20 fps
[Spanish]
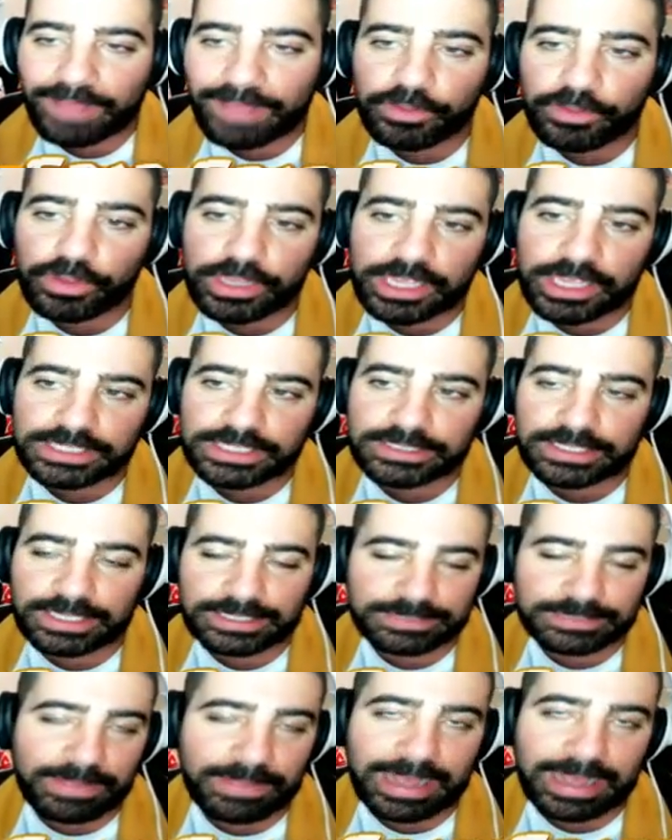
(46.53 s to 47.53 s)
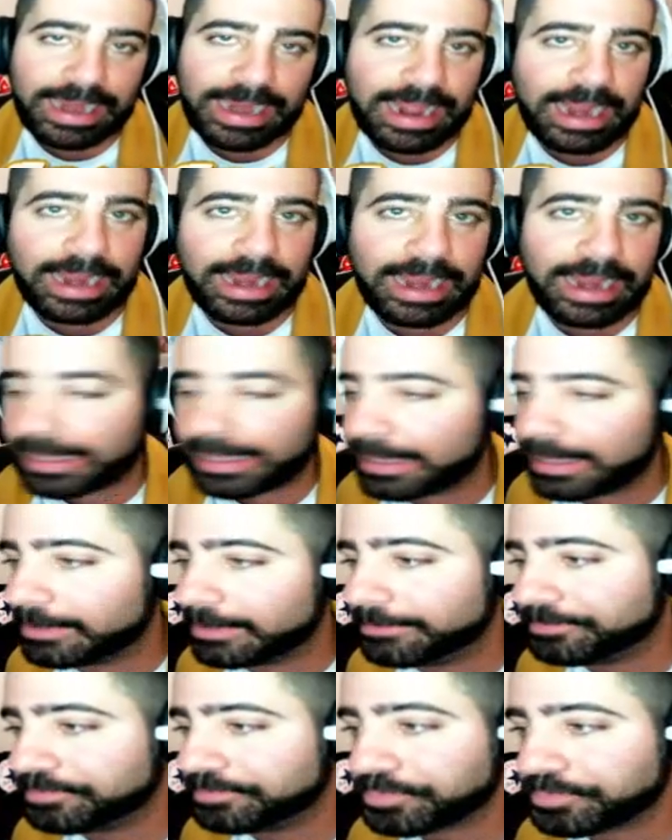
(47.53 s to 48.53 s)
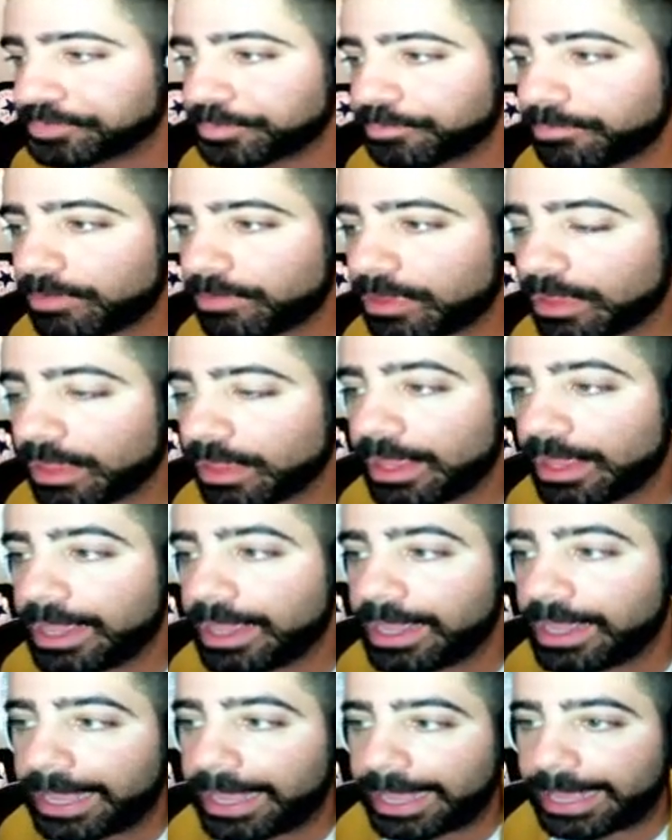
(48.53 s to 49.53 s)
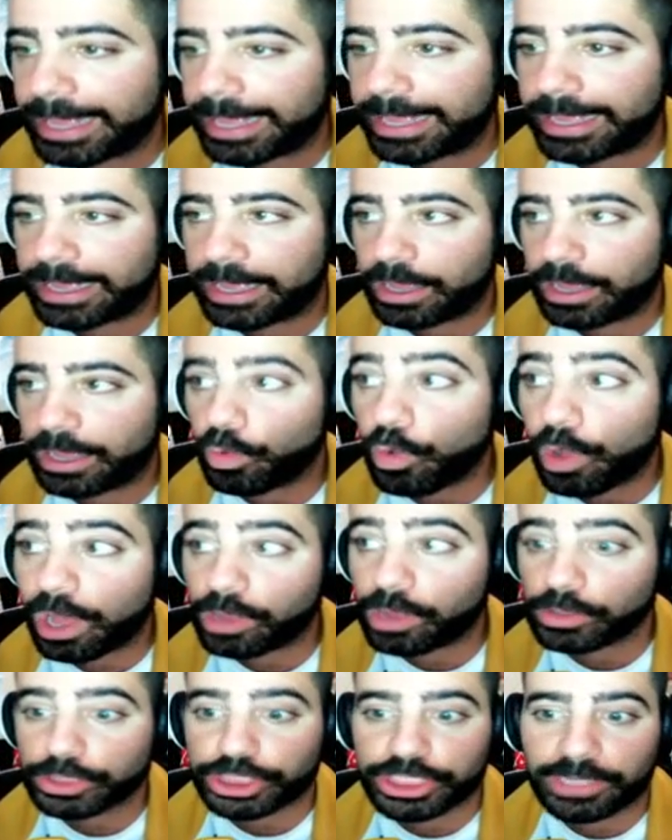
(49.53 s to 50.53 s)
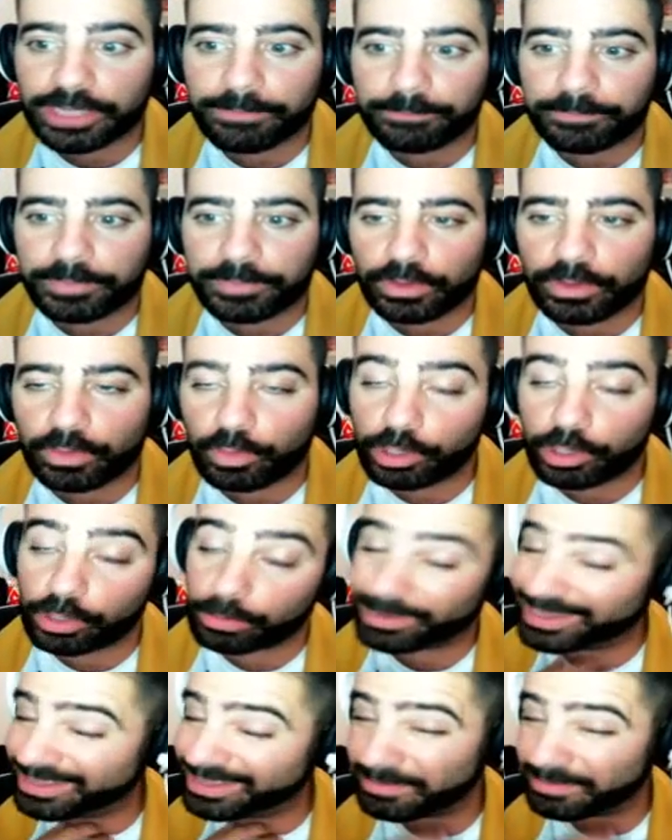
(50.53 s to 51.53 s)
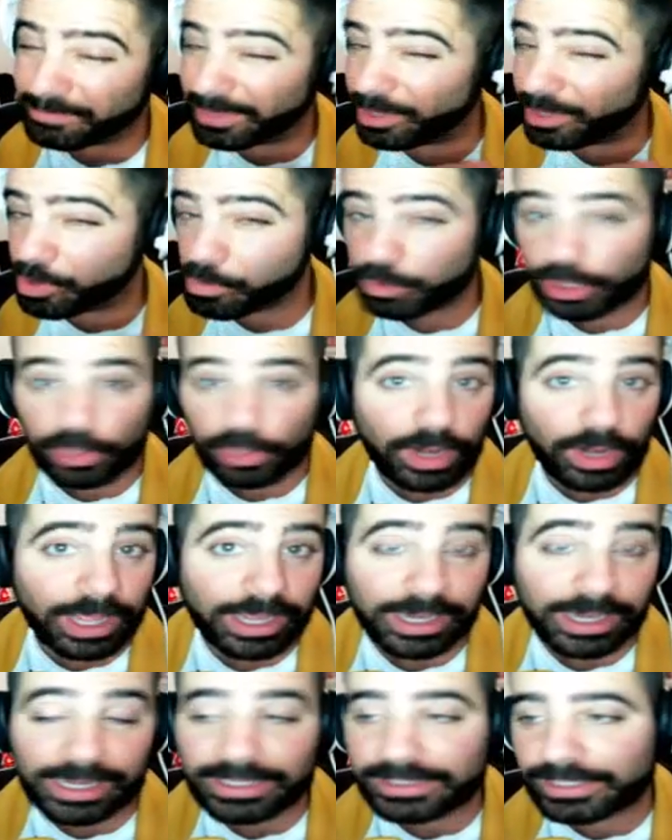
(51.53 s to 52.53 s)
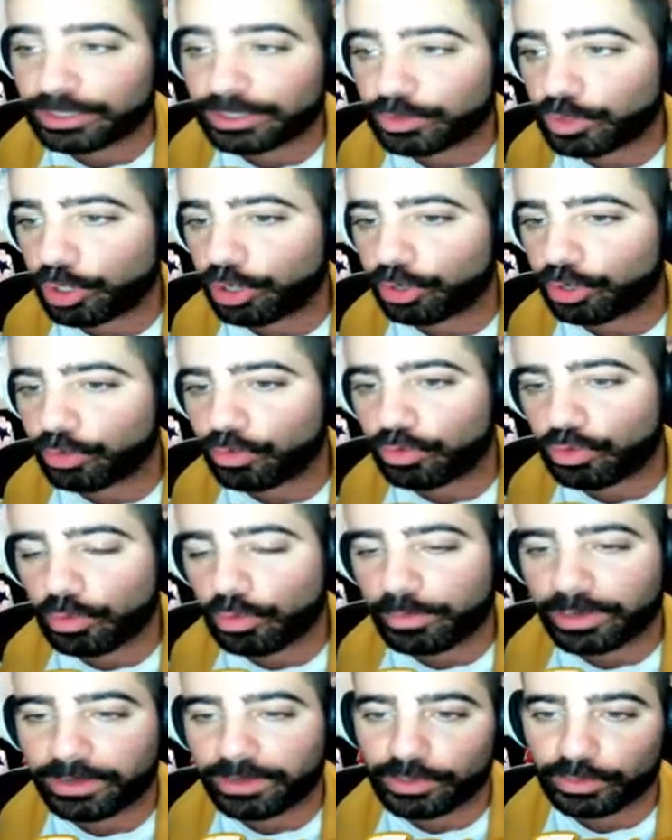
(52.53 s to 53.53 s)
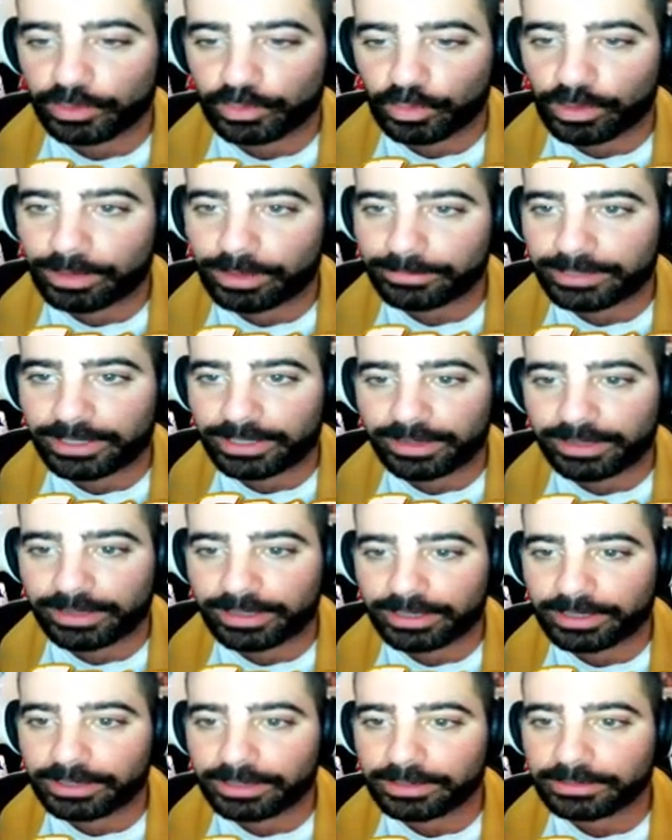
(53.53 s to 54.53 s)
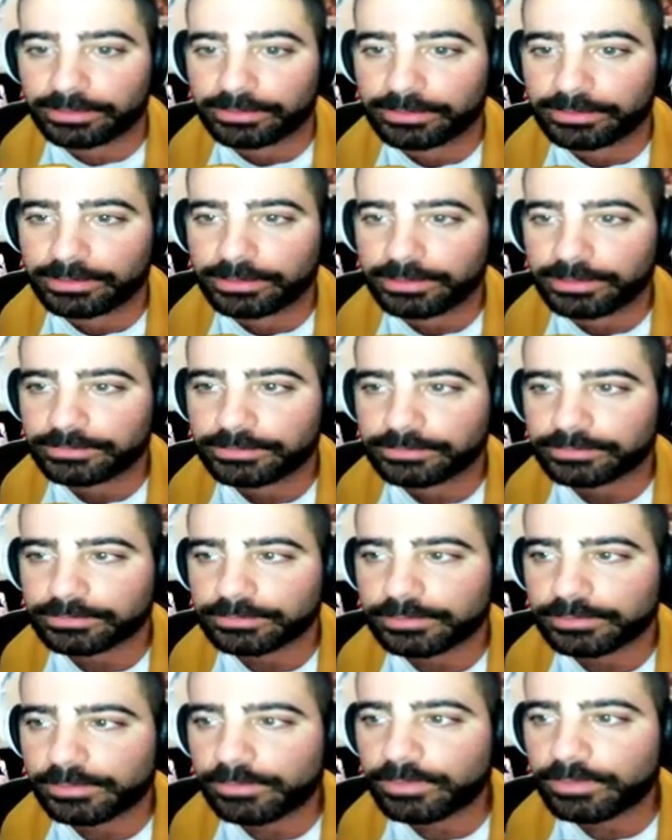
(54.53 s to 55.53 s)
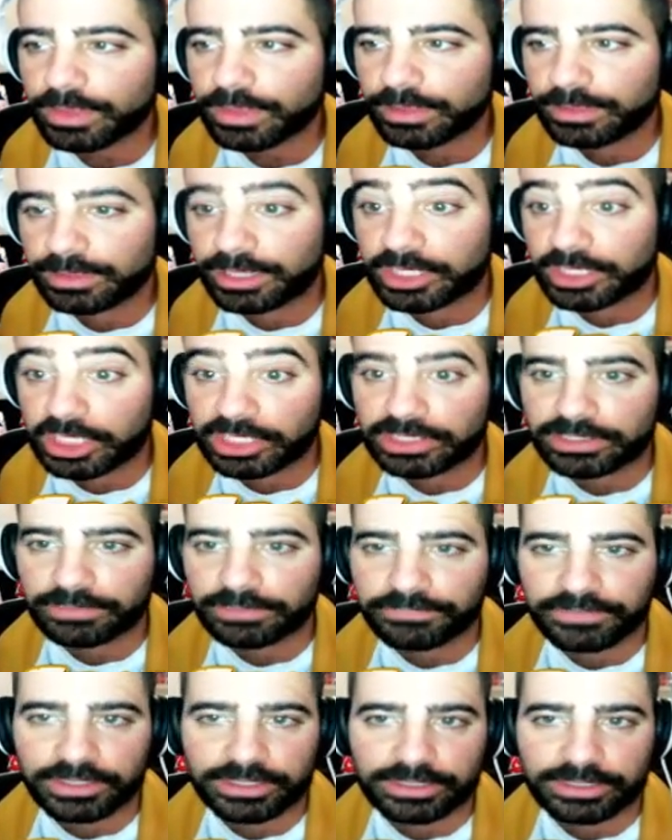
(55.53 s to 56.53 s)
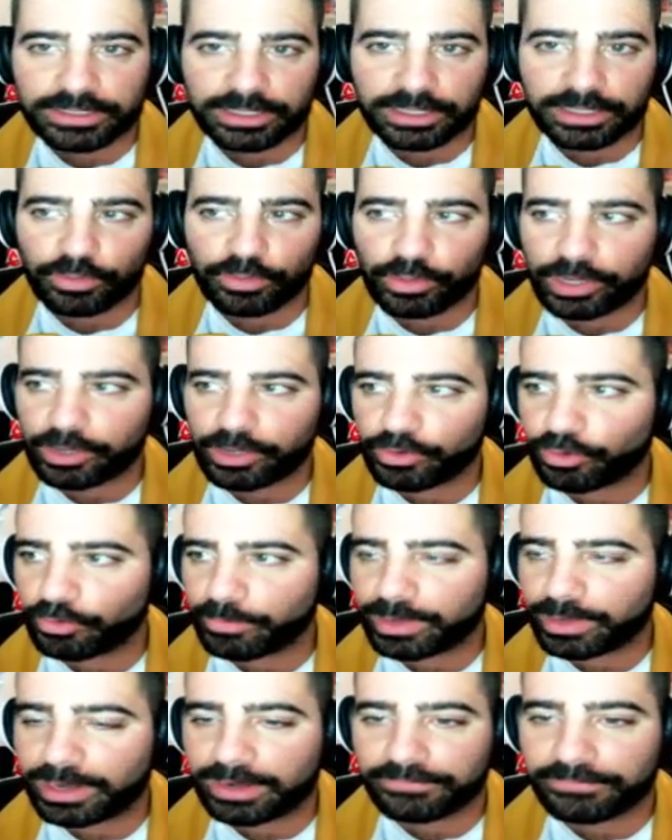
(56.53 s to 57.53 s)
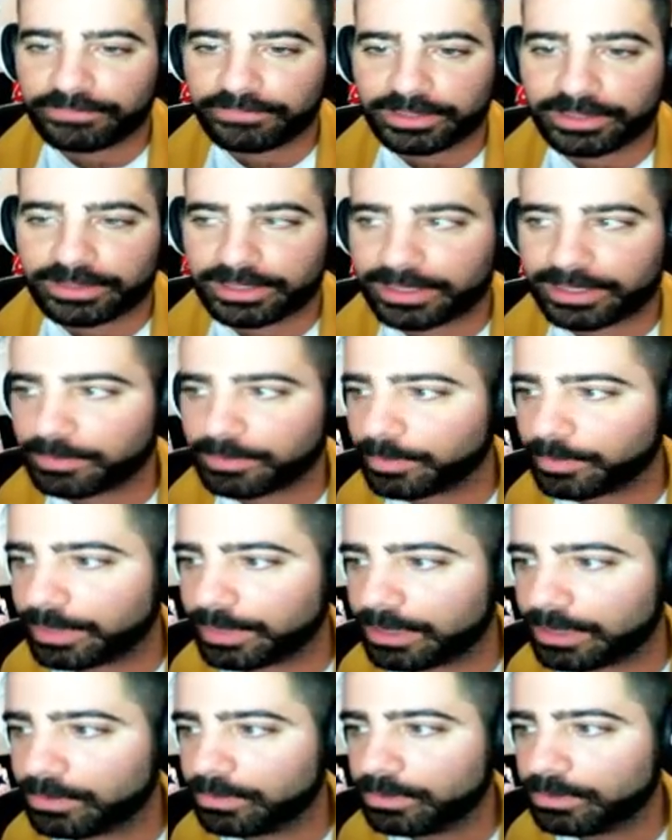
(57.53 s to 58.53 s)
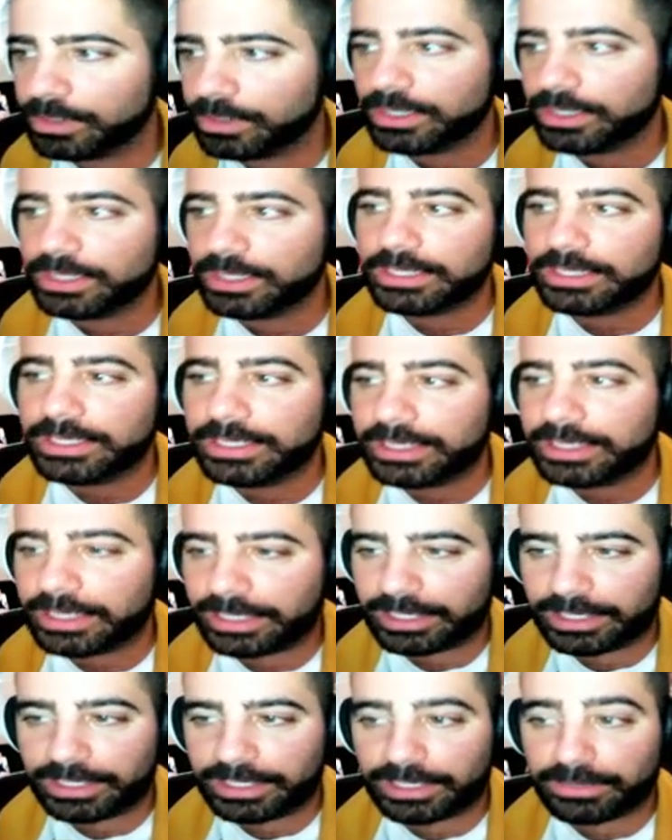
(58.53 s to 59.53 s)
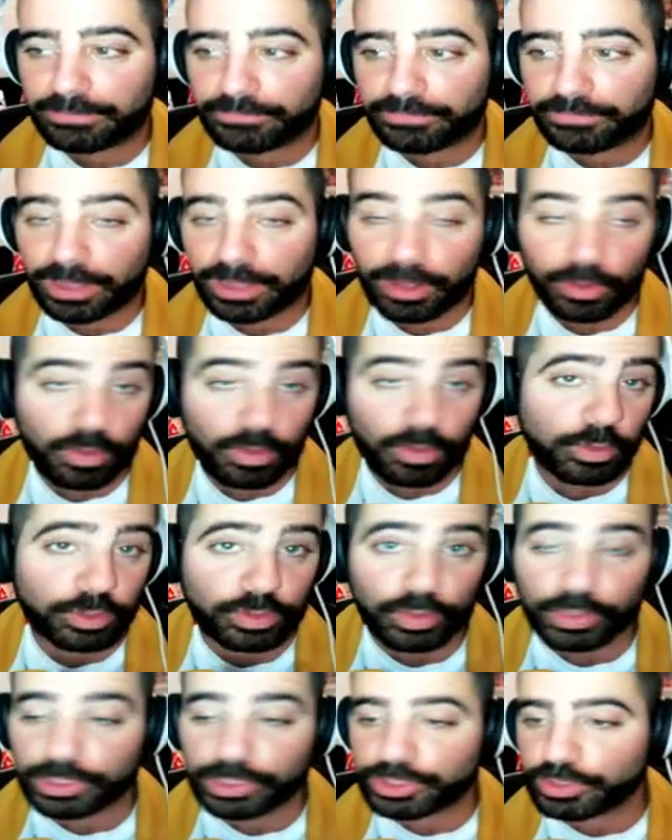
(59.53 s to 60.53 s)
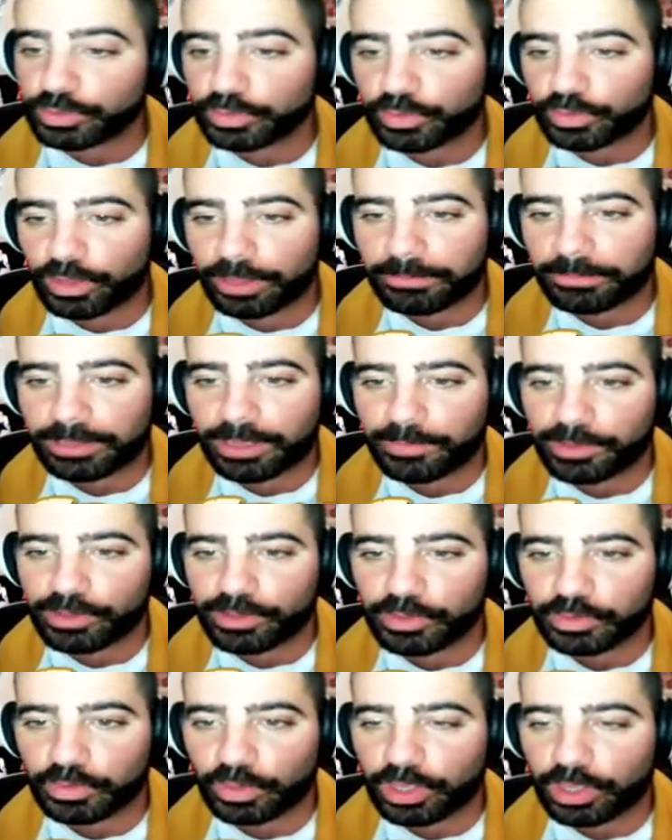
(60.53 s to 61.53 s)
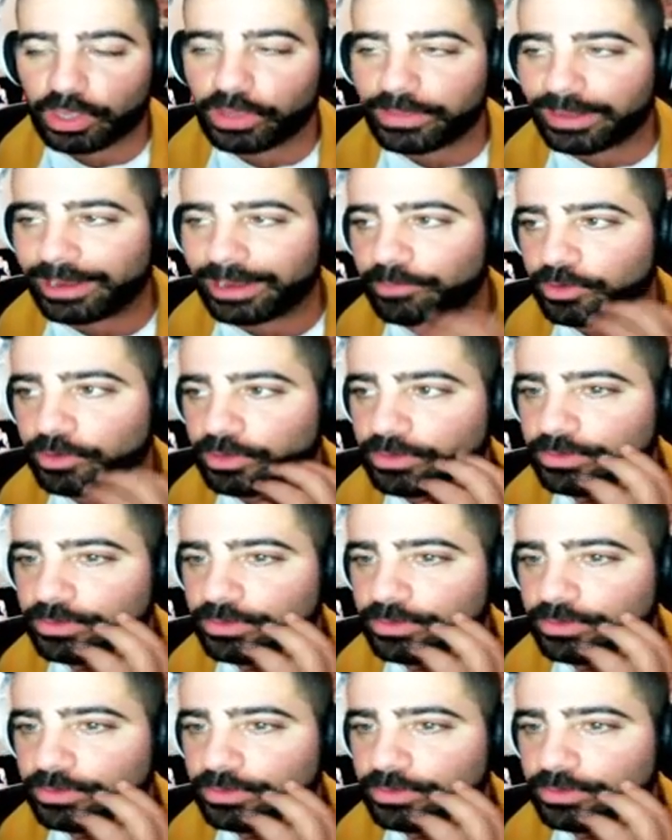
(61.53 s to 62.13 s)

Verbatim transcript: jugando y es para ganar la liga. Eh, jugado Champions, bueno, veis, veis cómo tengo la garganta, estoy ronco perdido todavía de, de tanta fiesta que no es normal las fiestas que me he pegado. Y fijaos como estoy, sigo todavía medio tocado de la